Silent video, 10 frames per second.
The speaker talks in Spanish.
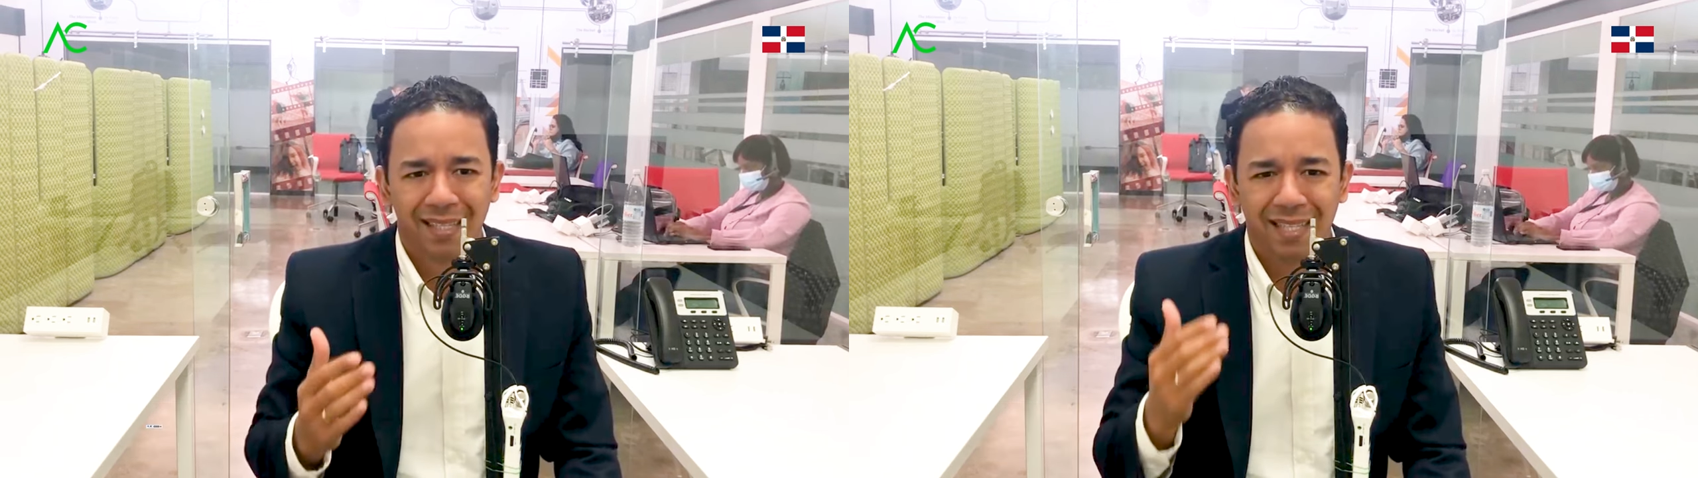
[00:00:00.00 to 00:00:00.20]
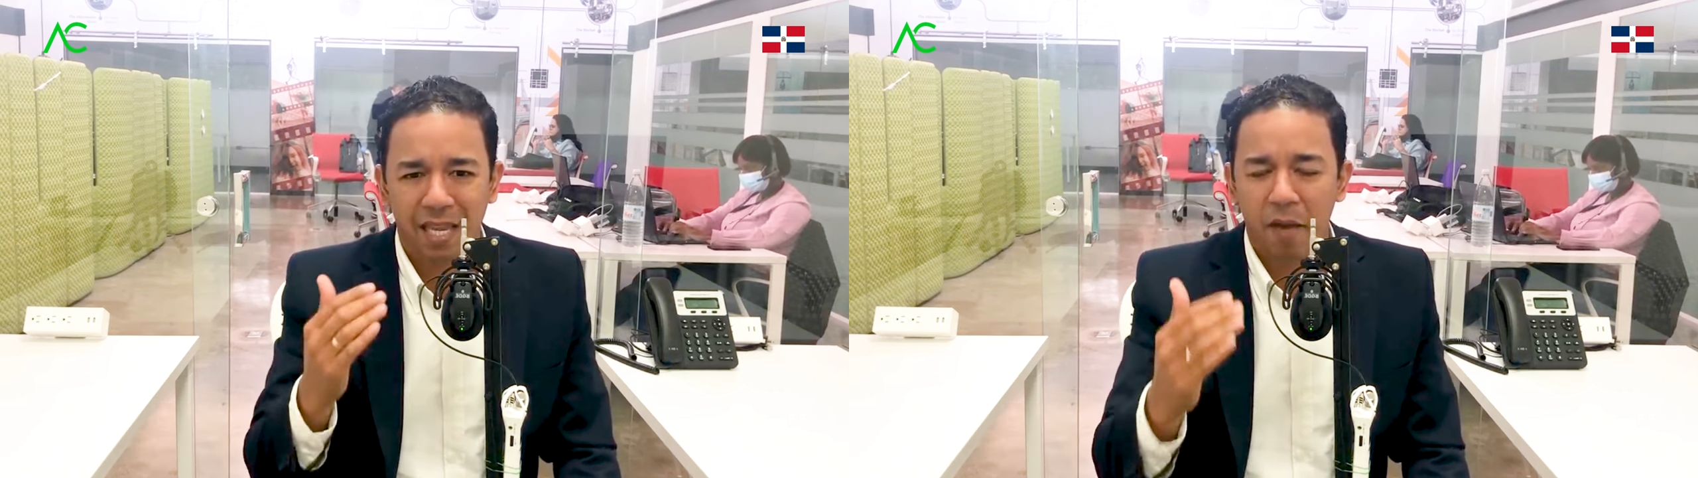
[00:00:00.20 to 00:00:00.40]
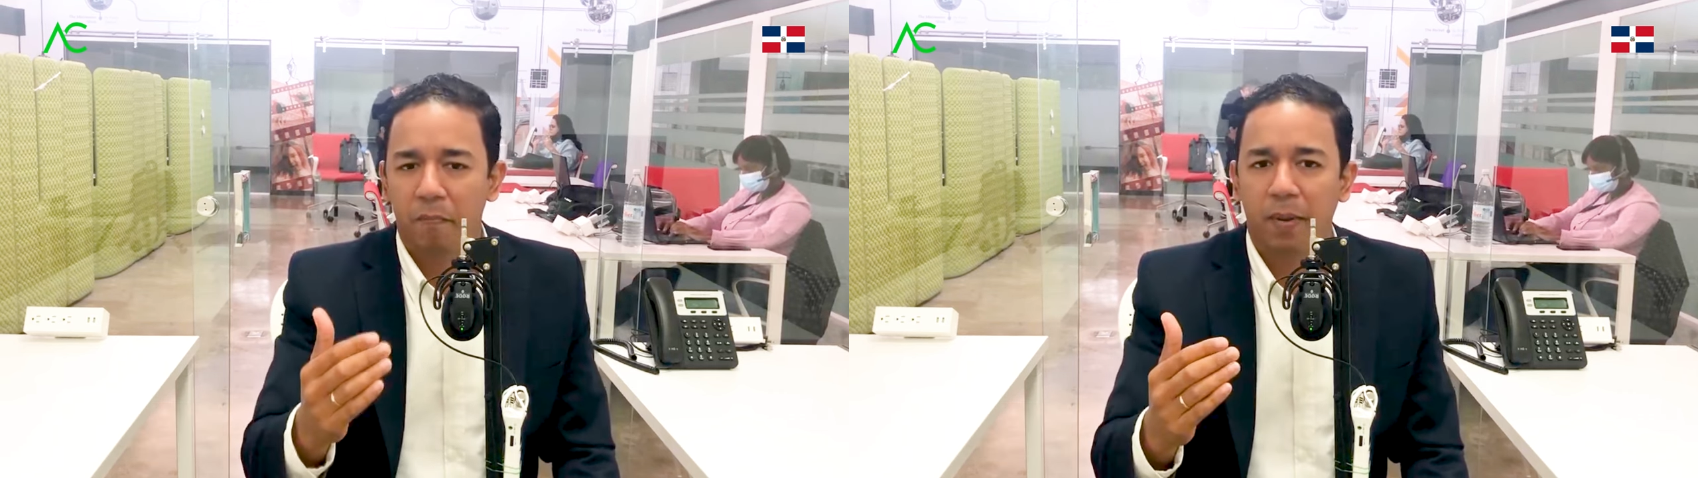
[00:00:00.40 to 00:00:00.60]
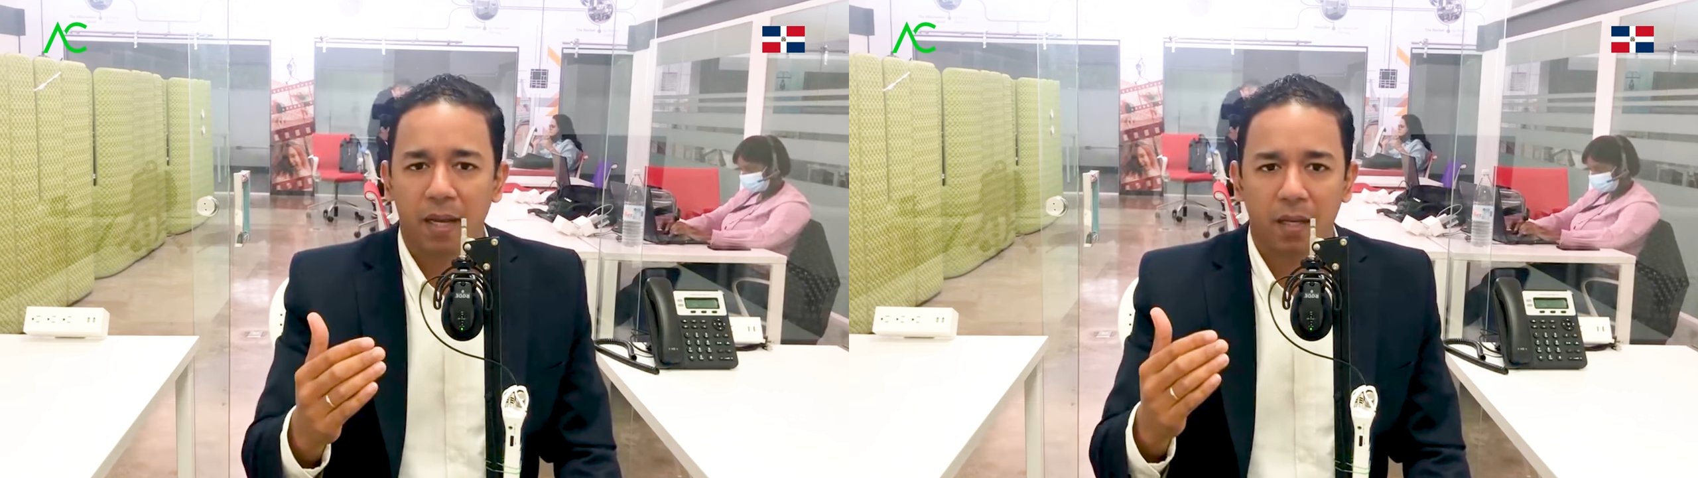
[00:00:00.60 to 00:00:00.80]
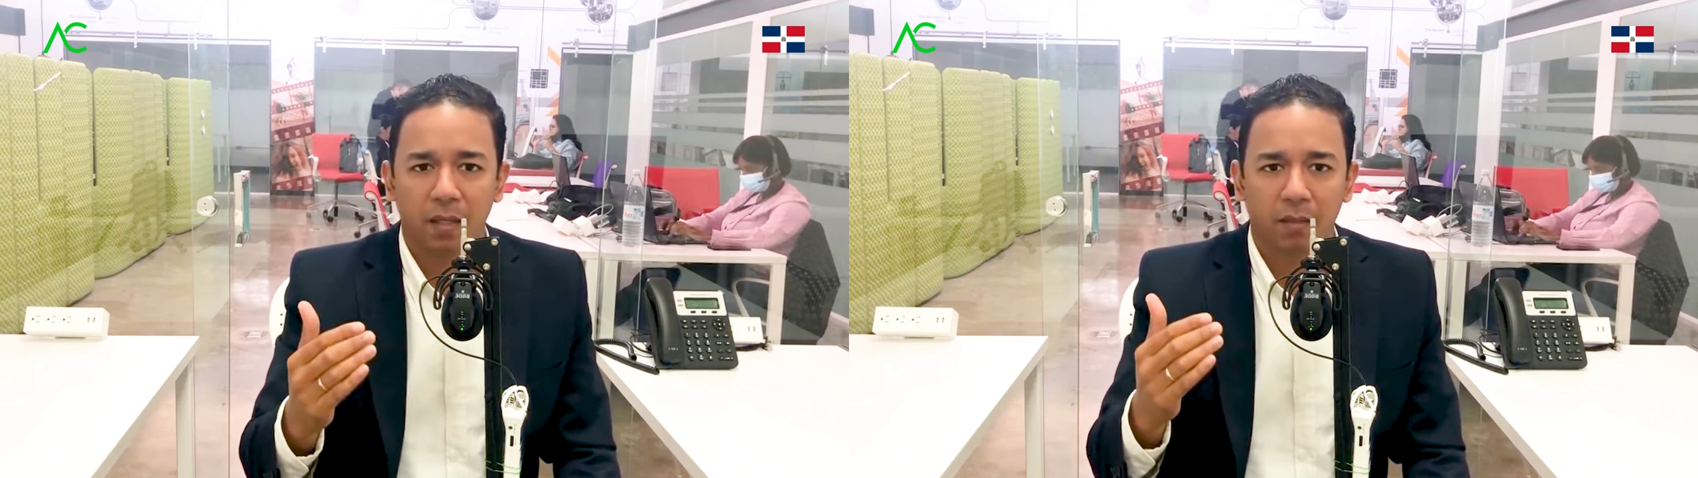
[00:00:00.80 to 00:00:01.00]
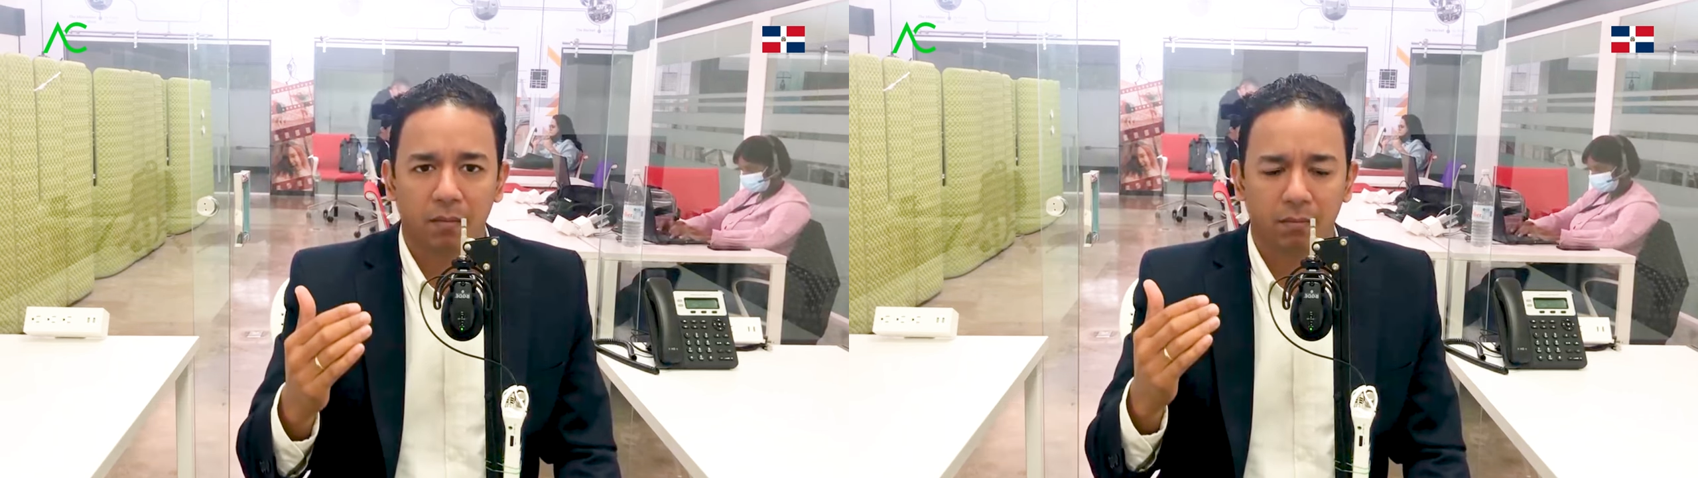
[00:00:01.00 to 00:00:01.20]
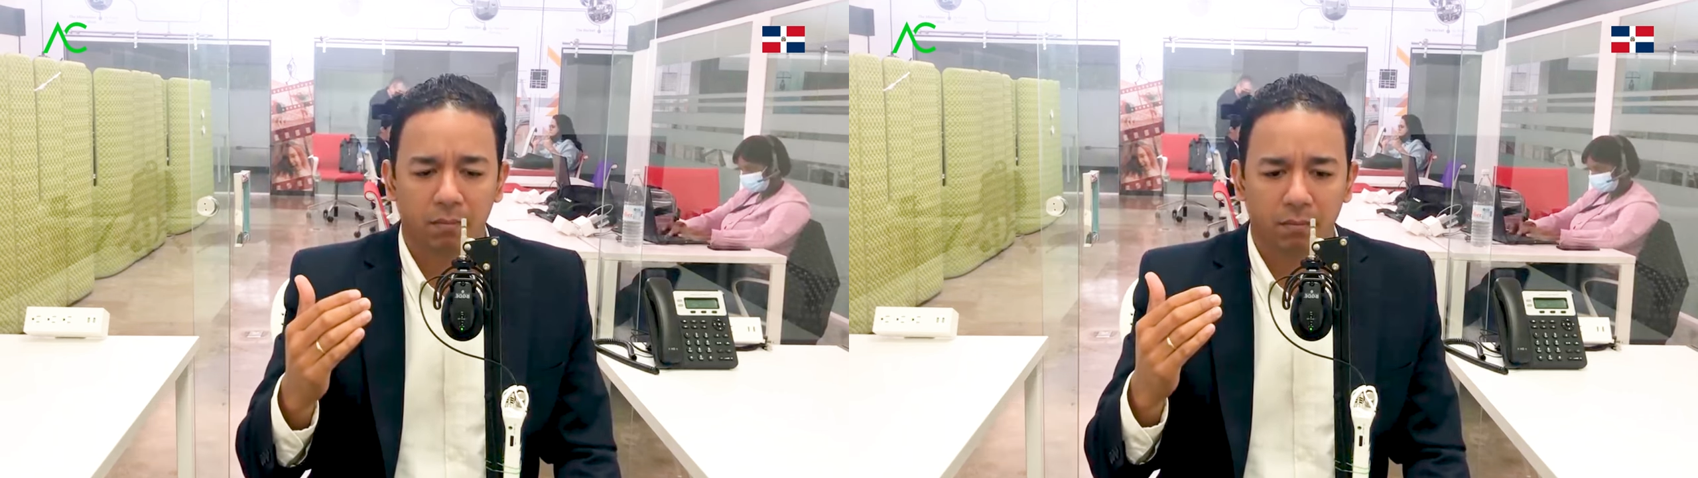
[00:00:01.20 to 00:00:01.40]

siempre